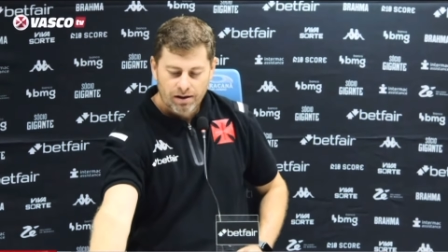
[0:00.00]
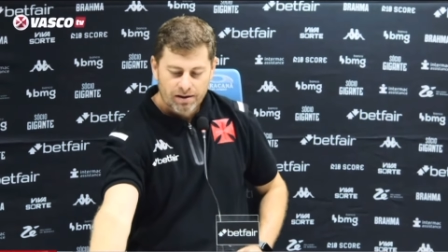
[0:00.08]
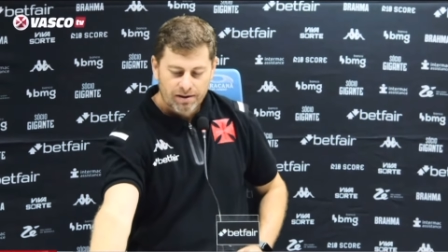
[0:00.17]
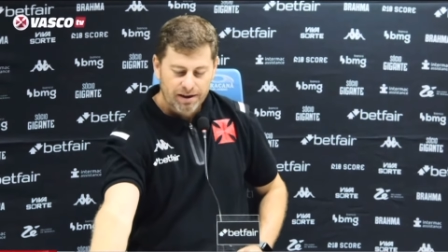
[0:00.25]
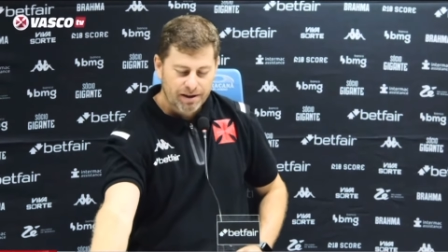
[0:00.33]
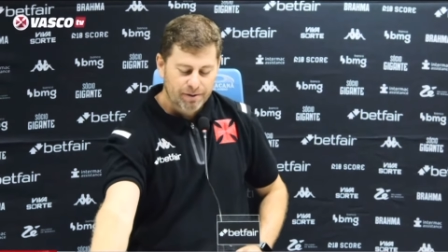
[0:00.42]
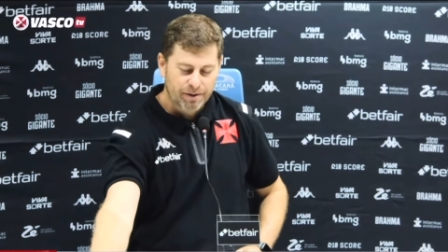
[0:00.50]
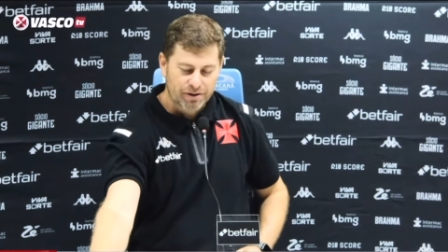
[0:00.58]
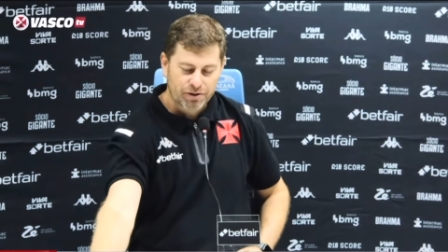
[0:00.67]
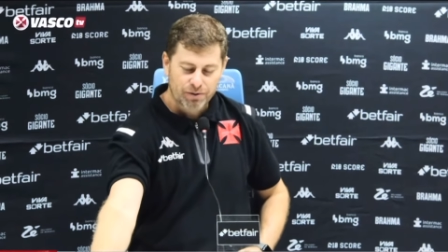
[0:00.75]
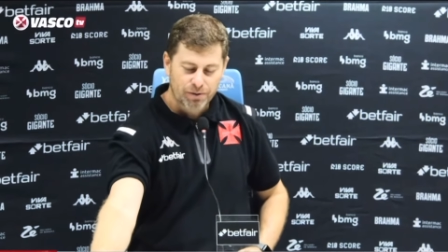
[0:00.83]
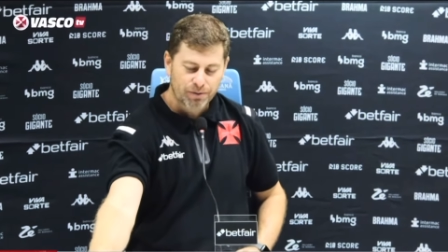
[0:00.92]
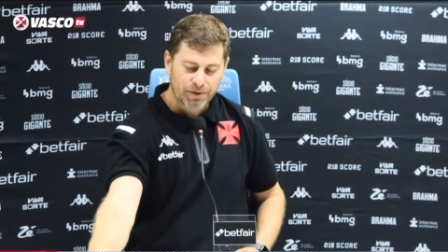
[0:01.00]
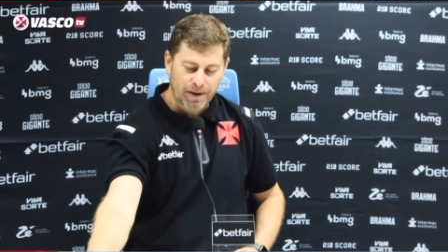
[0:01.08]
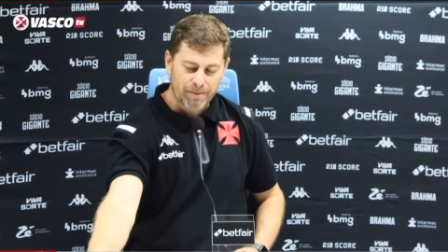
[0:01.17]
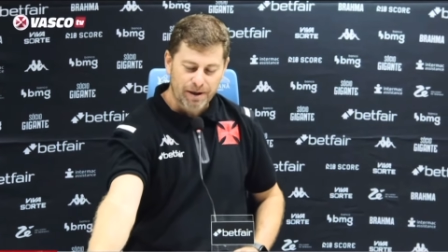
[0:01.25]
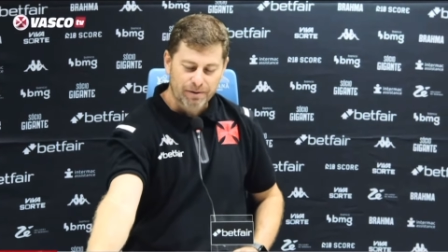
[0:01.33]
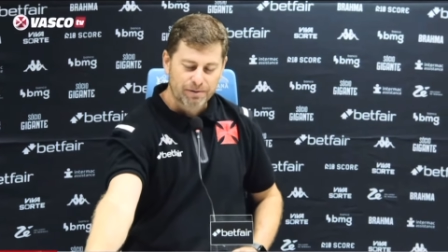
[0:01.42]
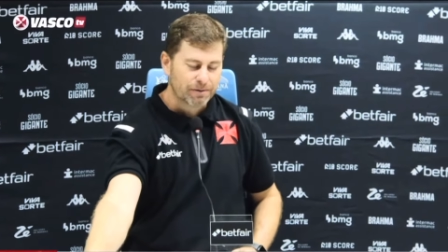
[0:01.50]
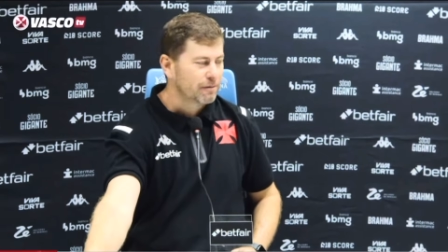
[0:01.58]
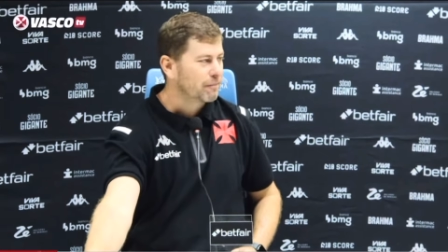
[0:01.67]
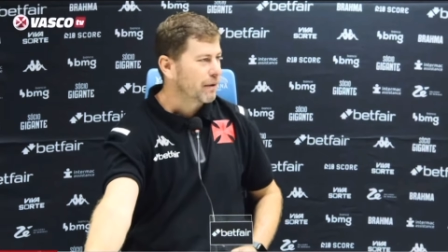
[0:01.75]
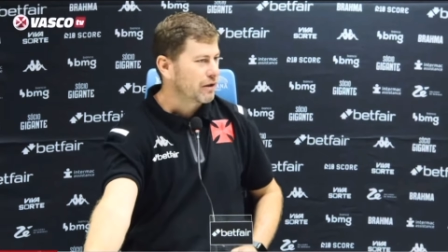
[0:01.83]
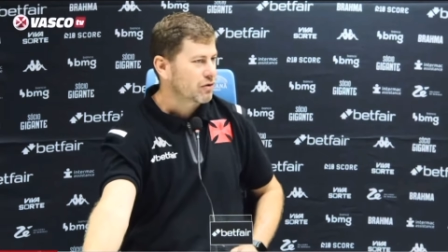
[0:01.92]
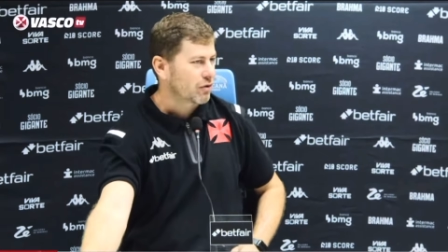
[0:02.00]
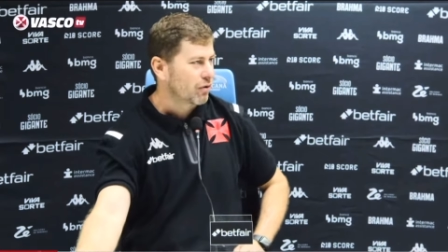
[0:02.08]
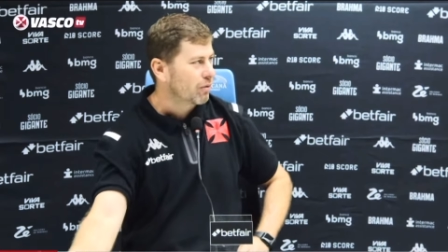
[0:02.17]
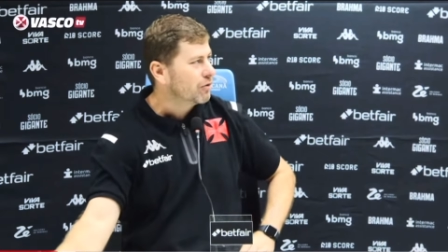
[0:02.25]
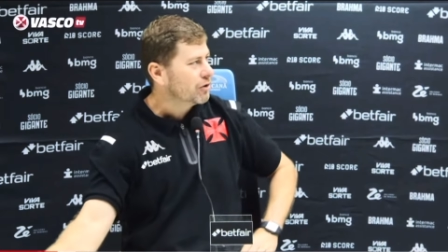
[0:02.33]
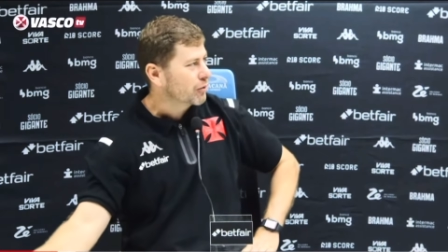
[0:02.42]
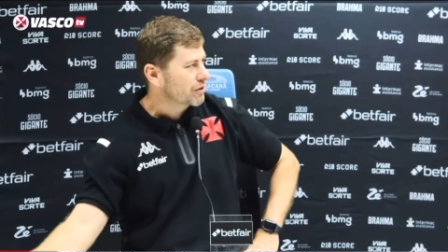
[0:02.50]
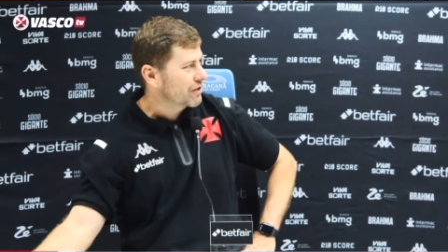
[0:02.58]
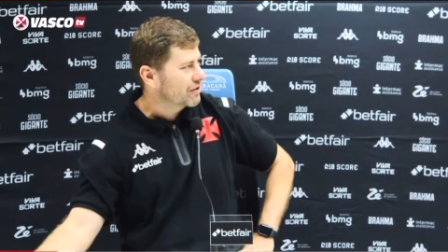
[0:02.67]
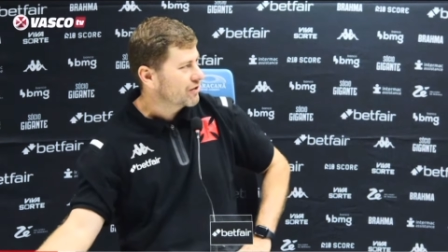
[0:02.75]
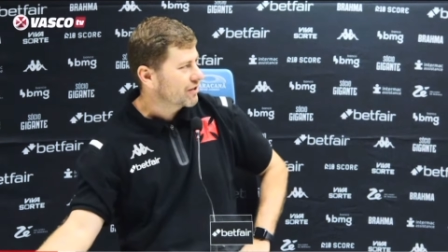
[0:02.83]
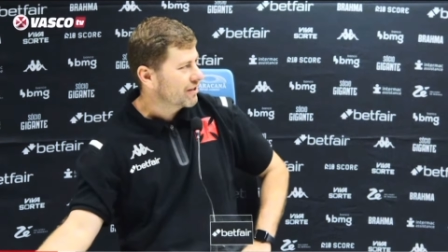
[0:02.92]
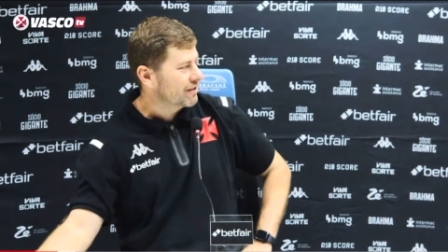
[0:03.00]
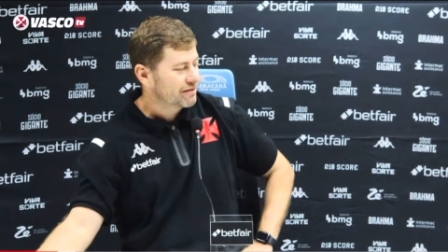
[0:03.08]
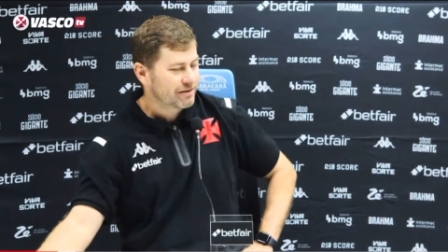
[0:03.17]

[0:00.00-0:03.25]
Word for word: É, eu acho o Flamengo pressionou muito a gente, né?